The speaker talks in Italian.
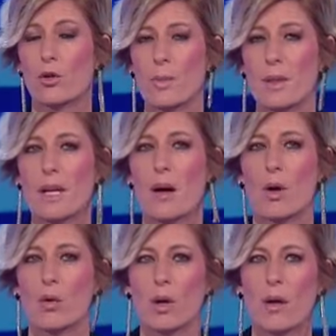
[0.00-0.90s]
lo ripetiamo
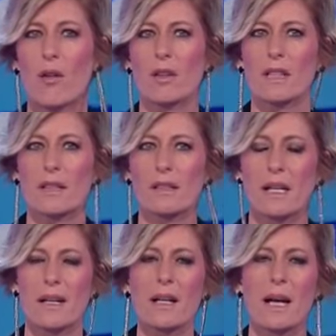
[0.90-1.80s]
ancora una volta,
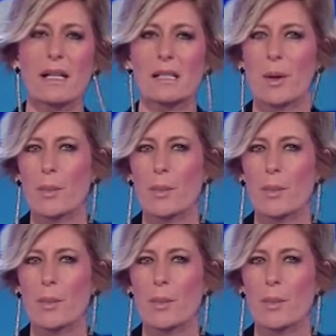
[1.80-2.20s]
restare a casa,